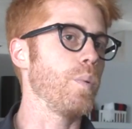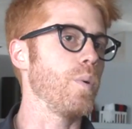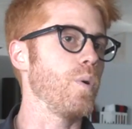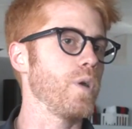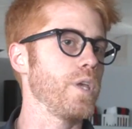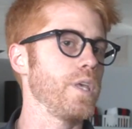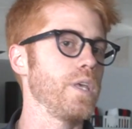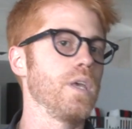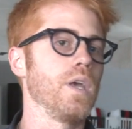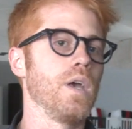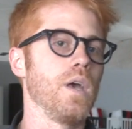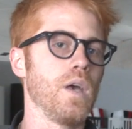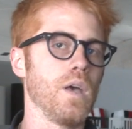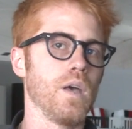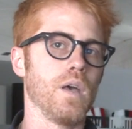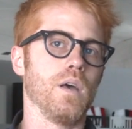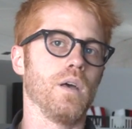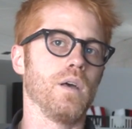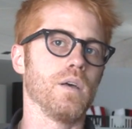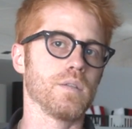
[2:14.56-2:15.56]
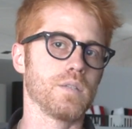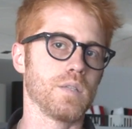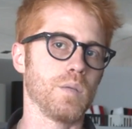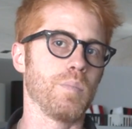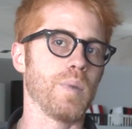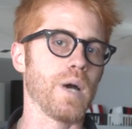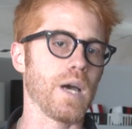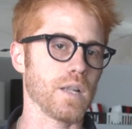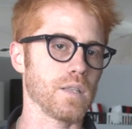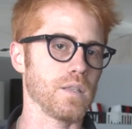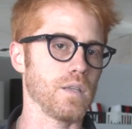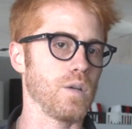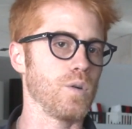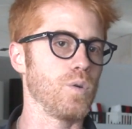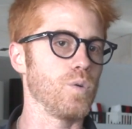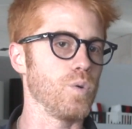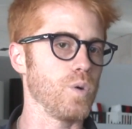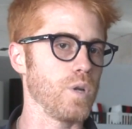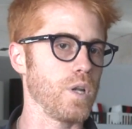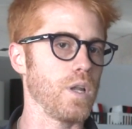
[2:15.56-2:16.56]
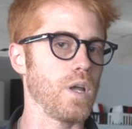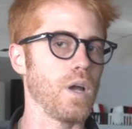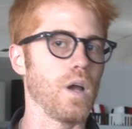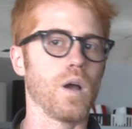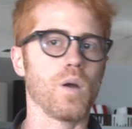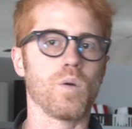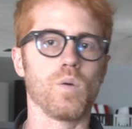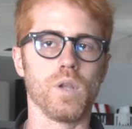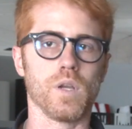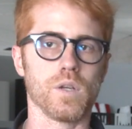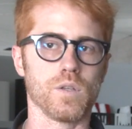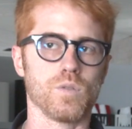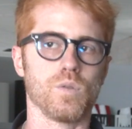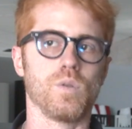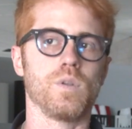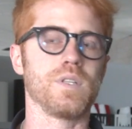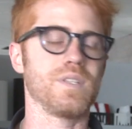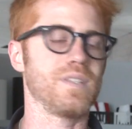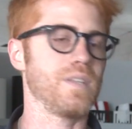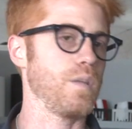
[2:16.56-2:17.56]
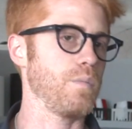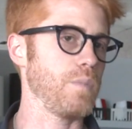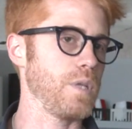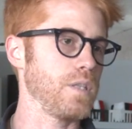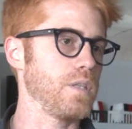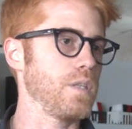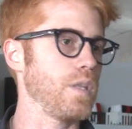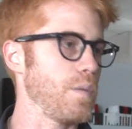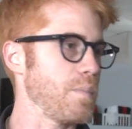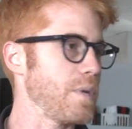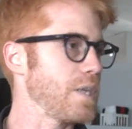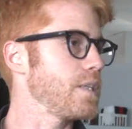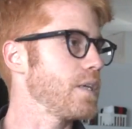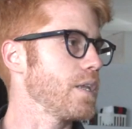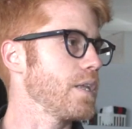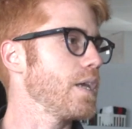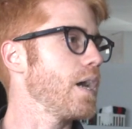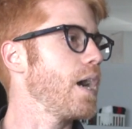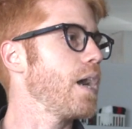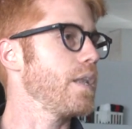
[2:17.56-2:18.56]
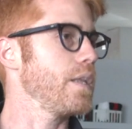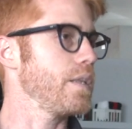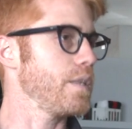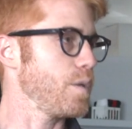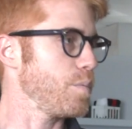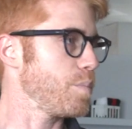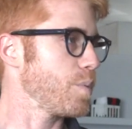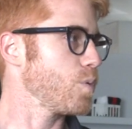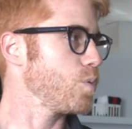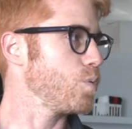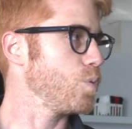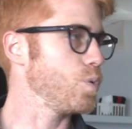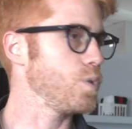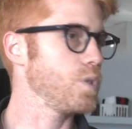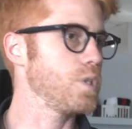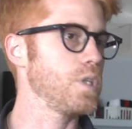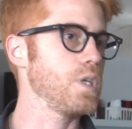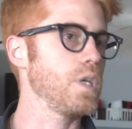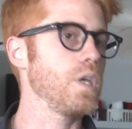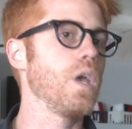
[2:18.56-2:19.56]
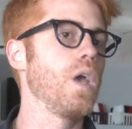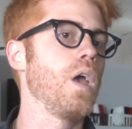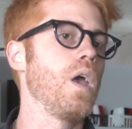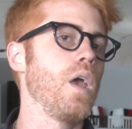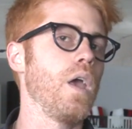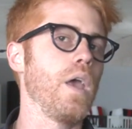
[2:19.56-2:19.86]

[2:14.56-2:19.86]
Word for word: poi eh, si parte con eh, quelli che sono gli inserimenti dei materiali, dei prodotti